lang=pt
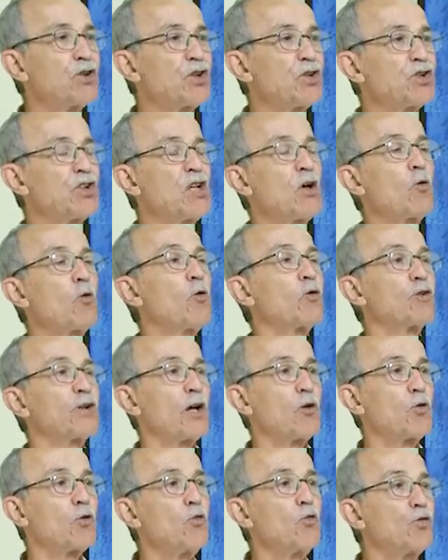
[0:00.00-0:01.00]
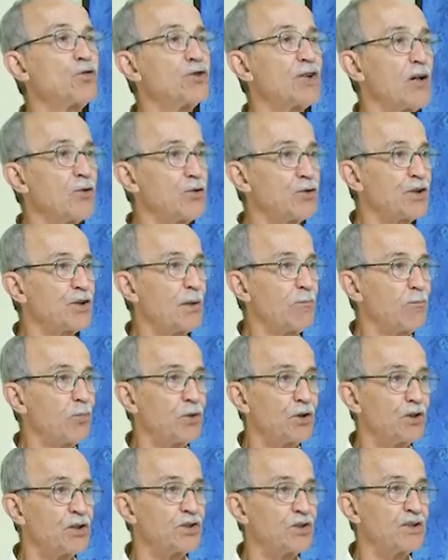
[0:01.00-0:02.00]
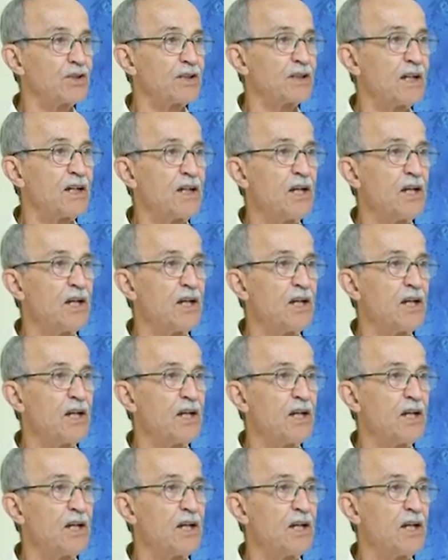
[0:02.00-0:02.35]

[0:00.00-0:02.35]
de se encontrar alguns anos depois,